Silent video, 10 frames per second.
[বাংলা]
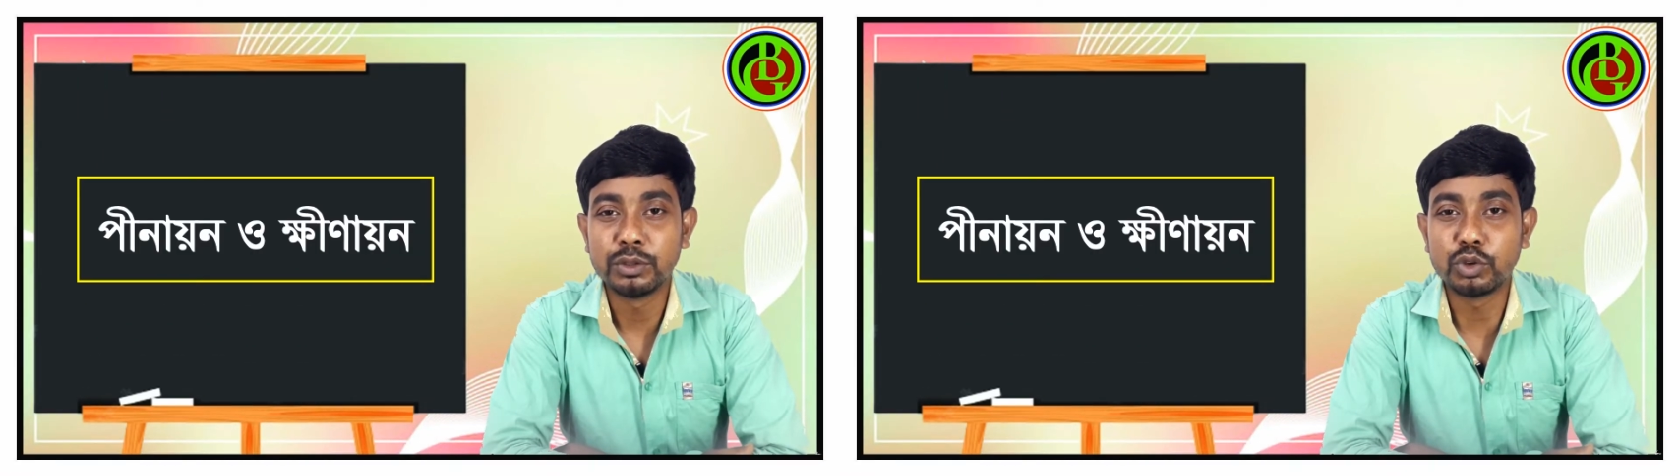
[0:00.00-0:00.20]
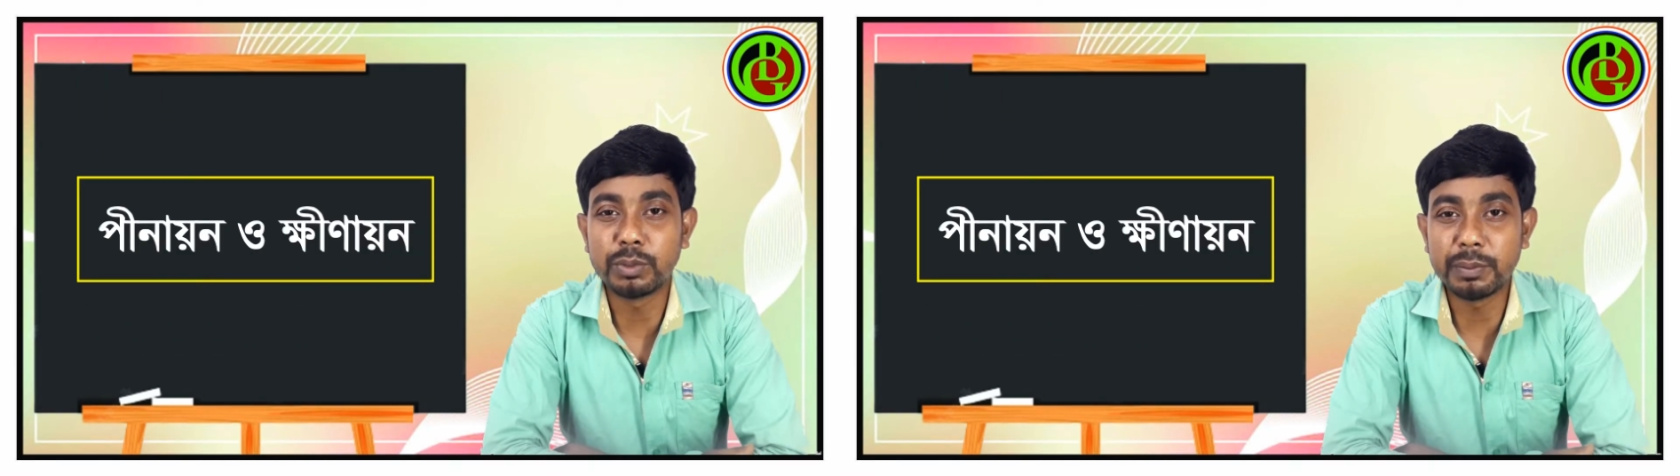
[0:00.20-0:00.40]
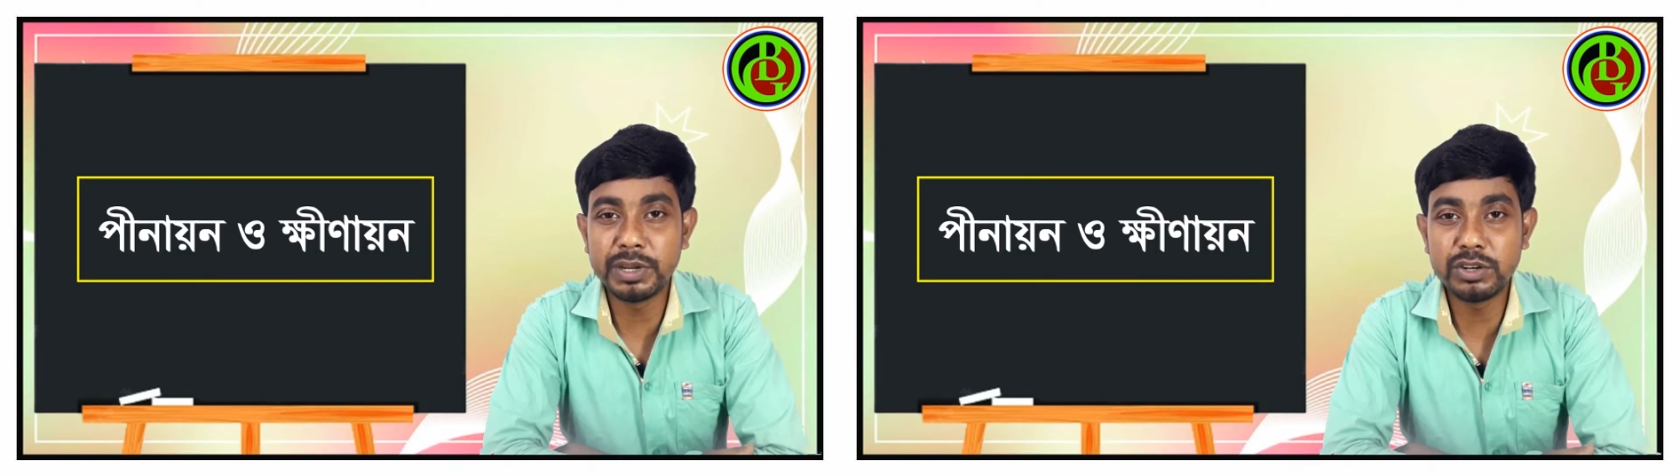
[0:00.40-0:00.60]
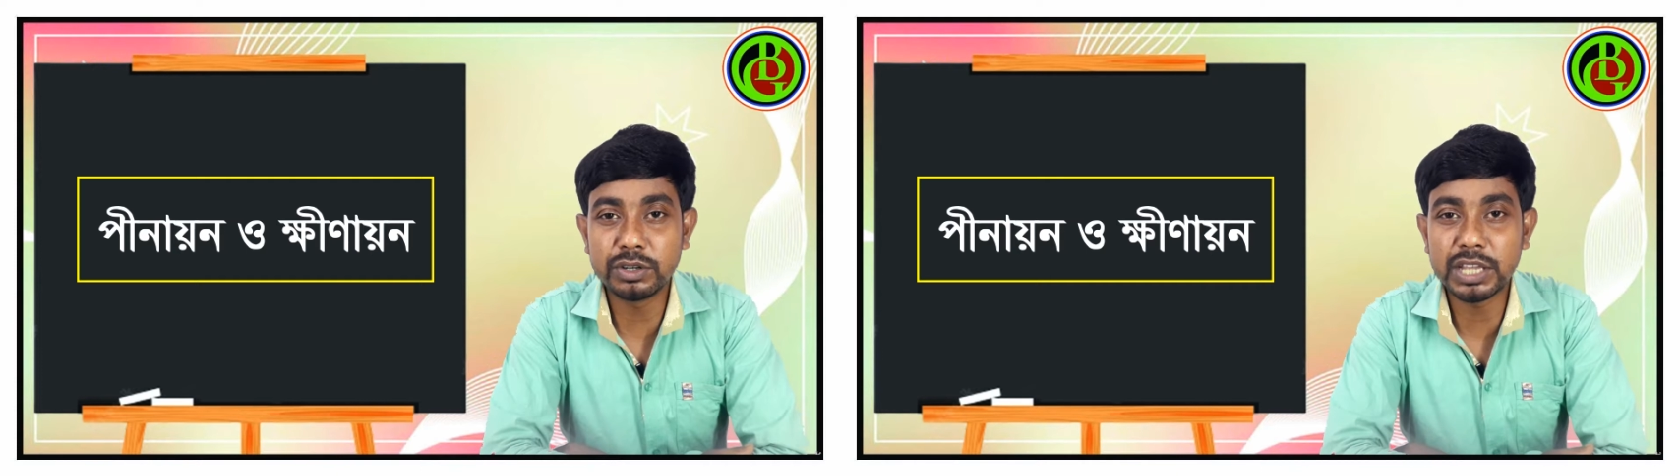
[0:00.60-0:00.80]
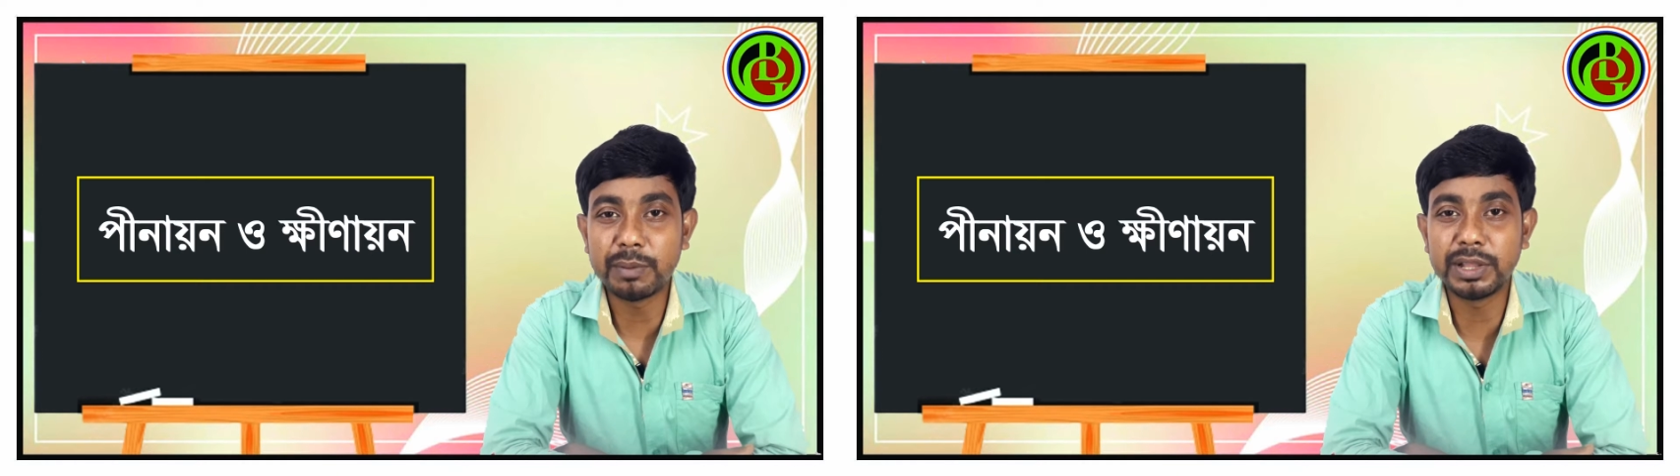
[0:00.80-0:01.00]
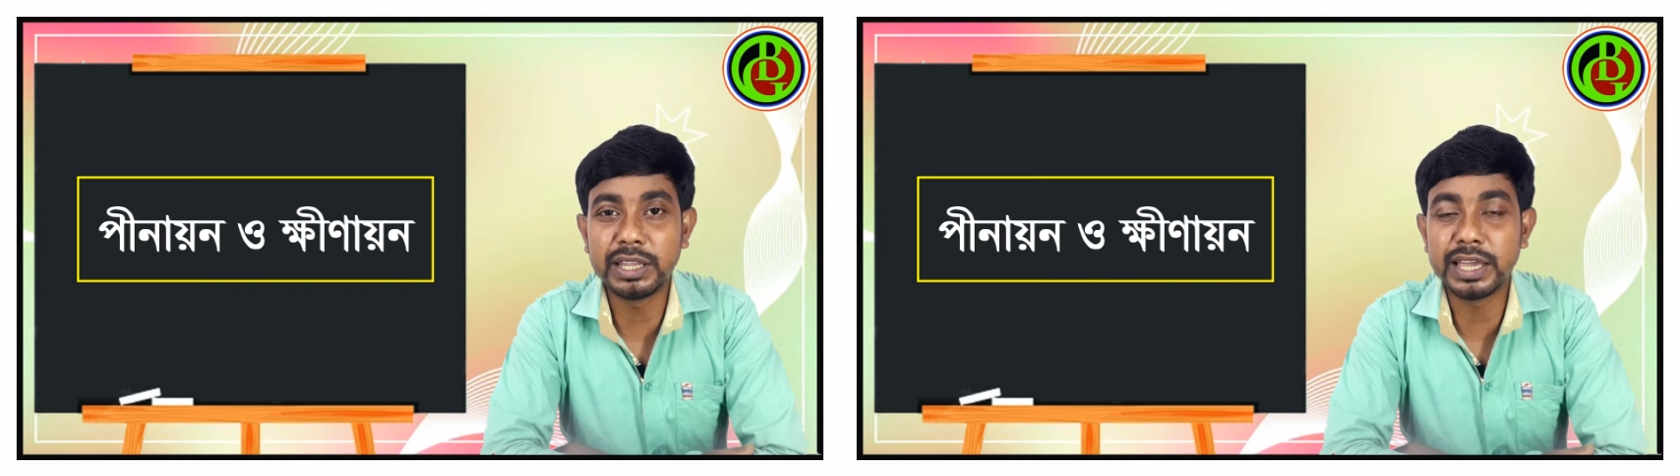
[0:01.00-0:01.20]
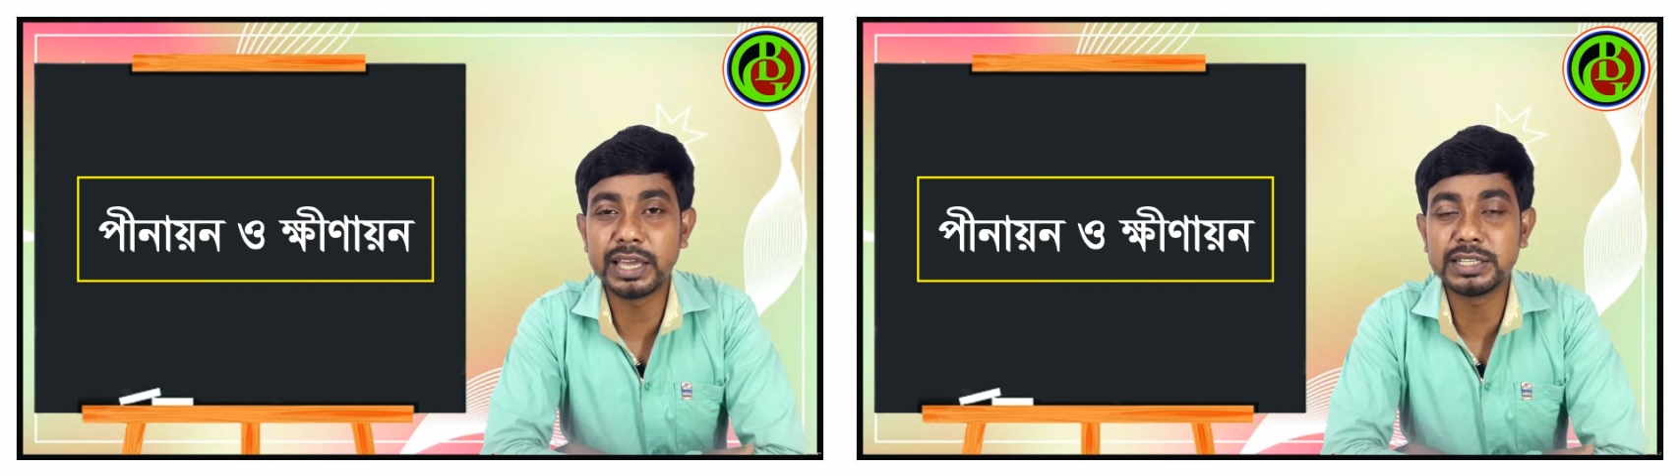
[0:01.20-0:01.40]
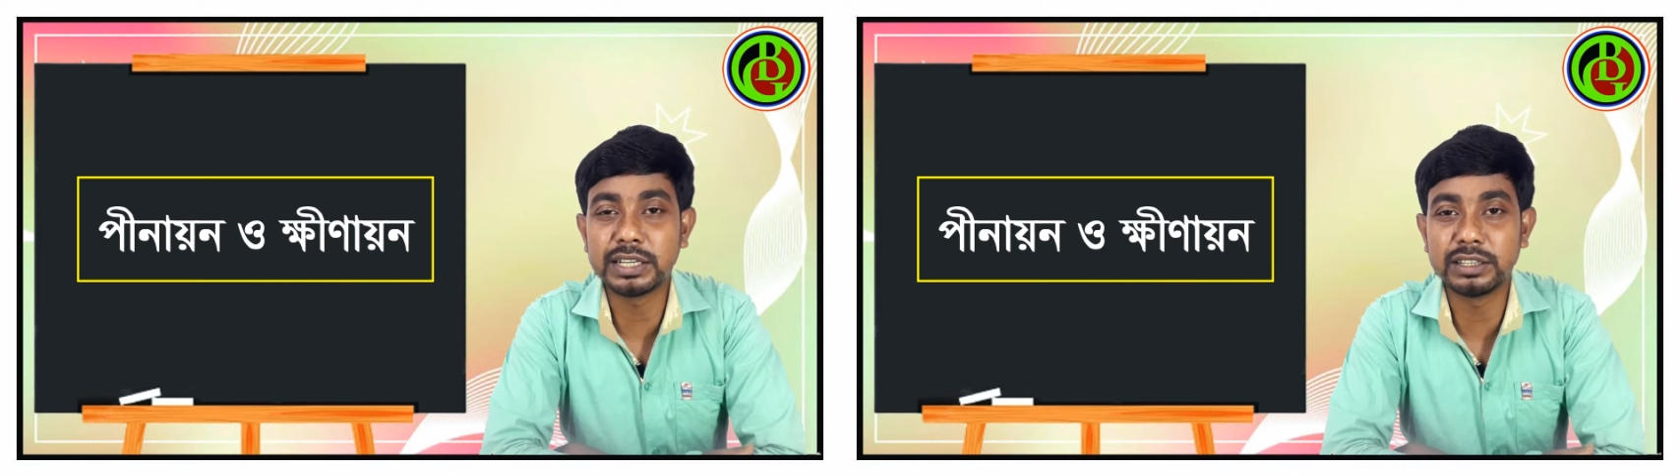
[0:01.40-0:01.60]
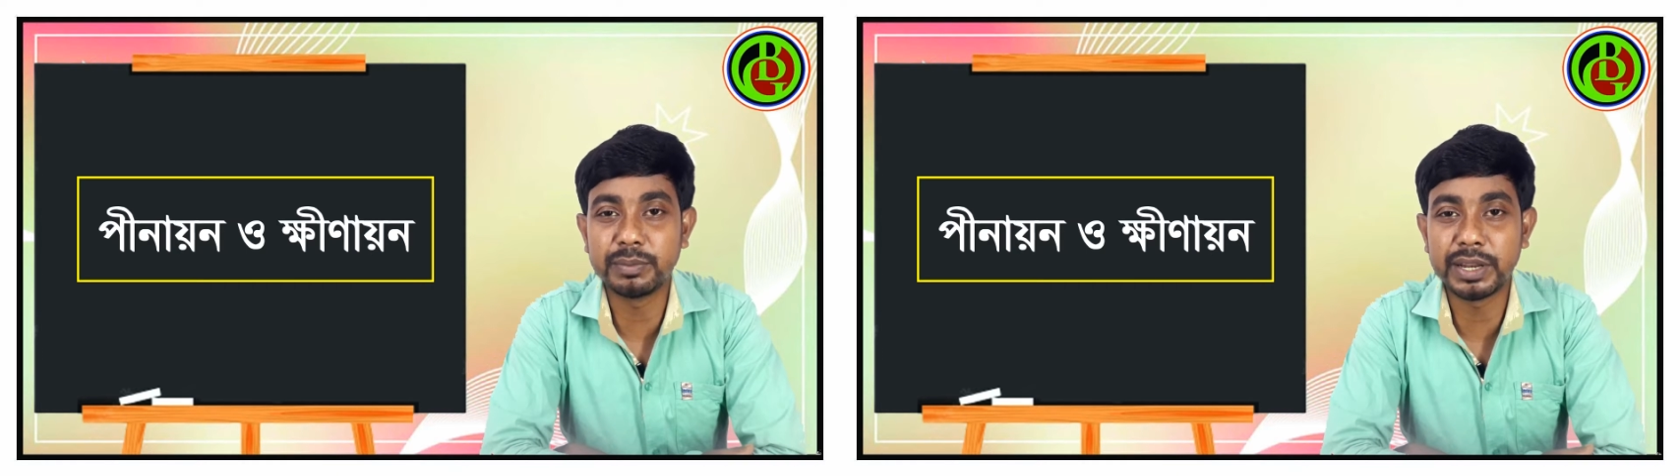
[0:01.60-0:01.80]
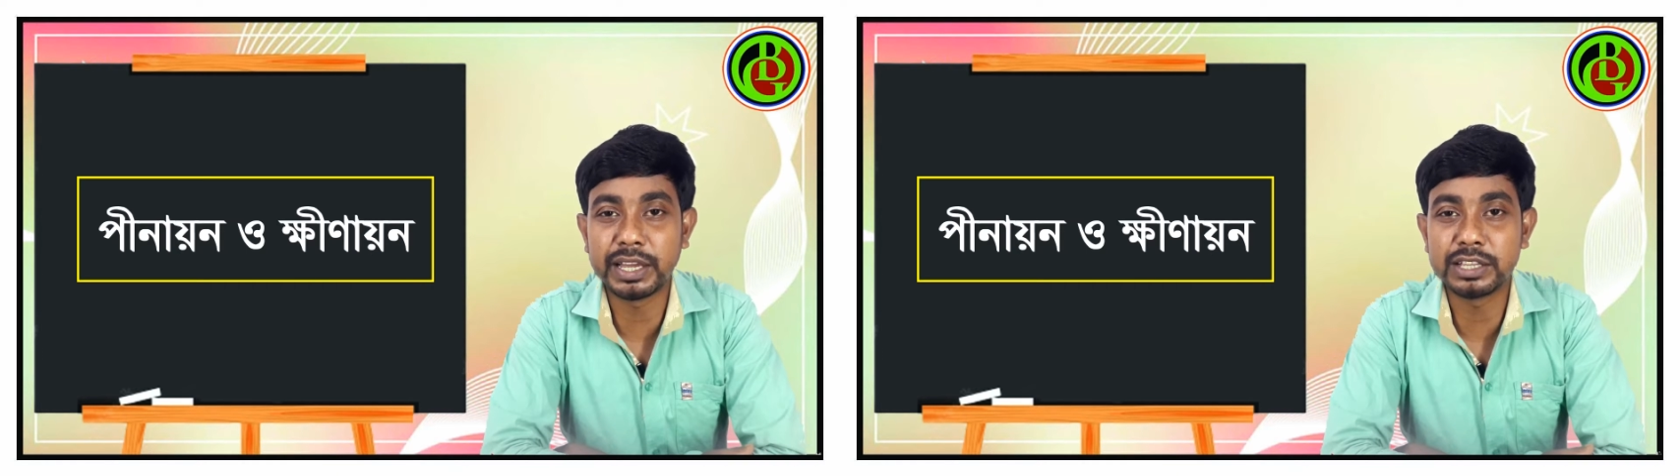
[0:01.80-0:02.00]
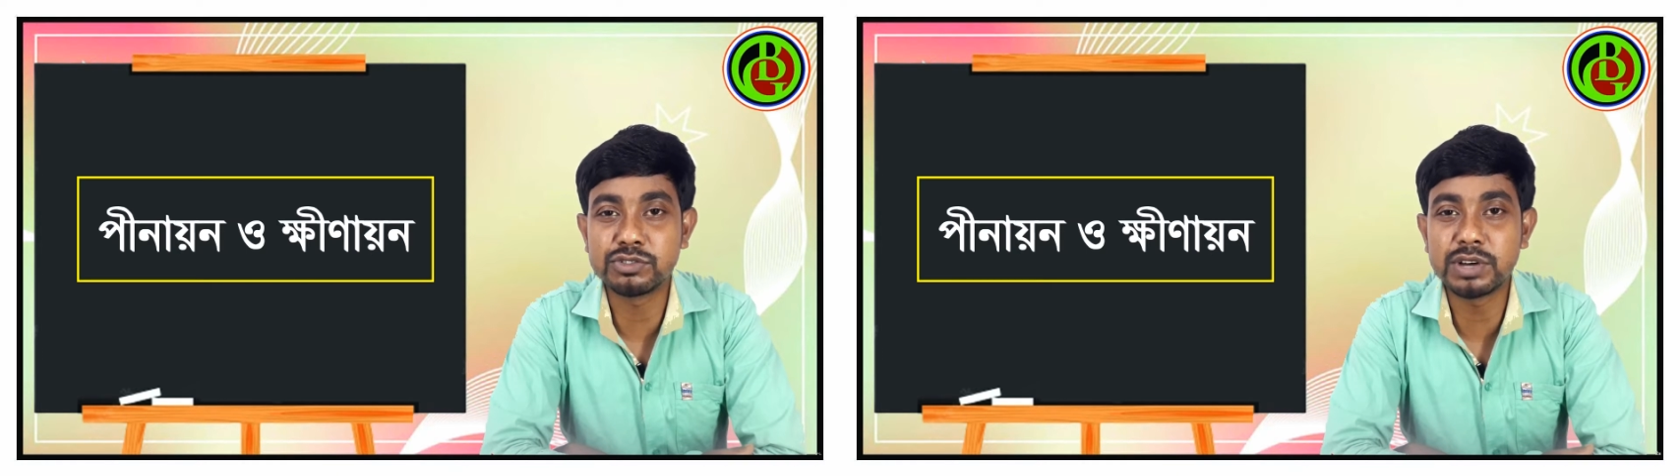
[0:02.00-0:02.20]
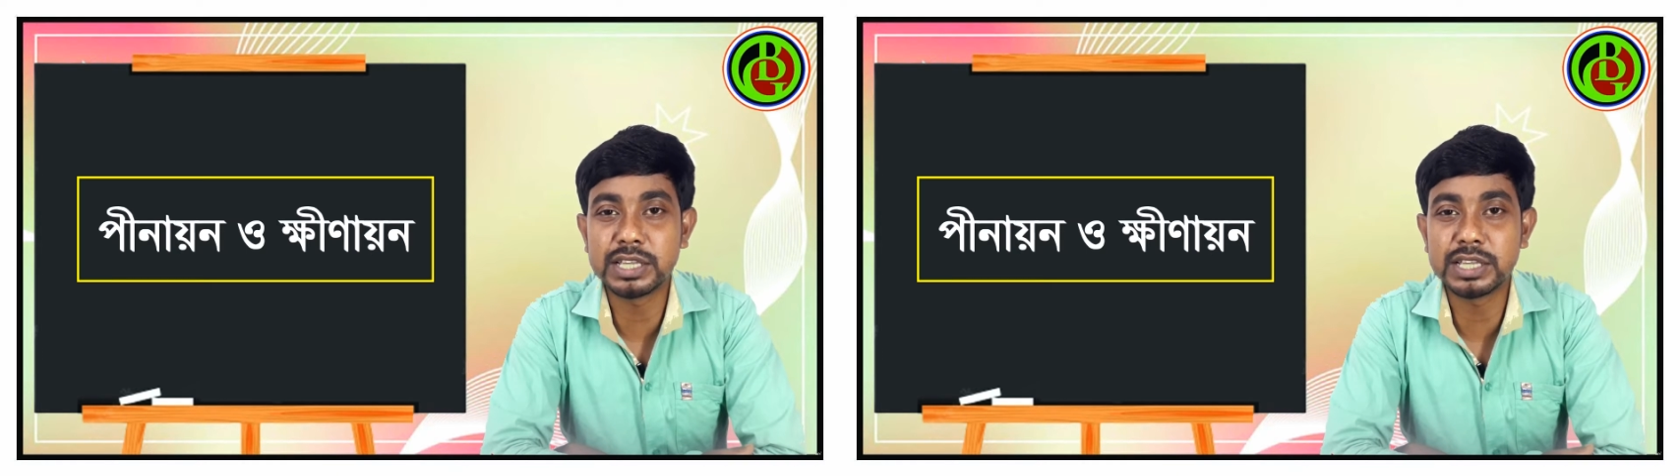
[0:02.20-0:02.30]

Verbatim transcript: তোমরা ভিডিওর থামনেল দেখেই জানতে পেরে গেছো